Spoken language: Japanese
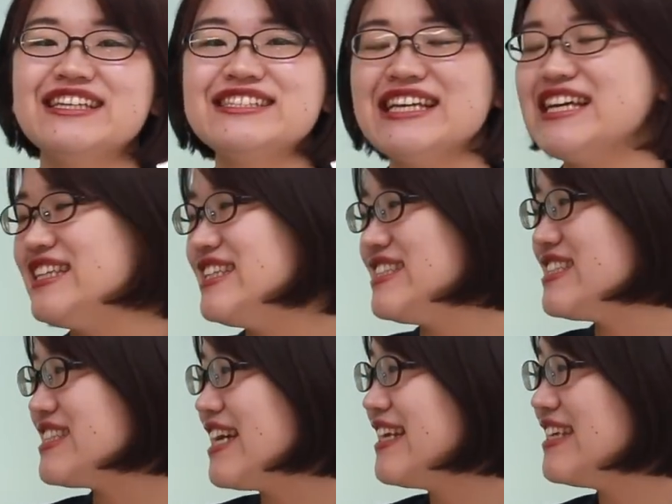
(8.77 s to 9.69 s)

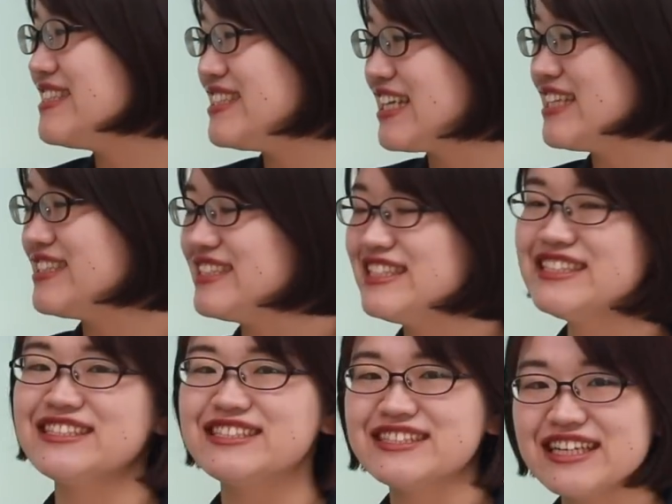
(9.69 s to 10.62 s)
2023年4月
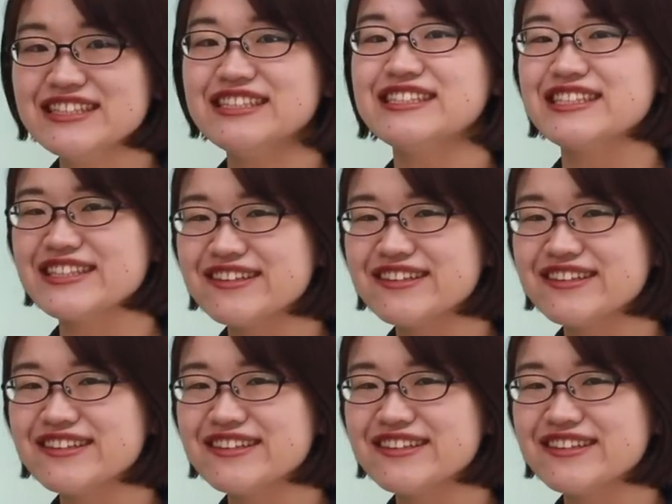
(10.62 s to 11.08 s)
23日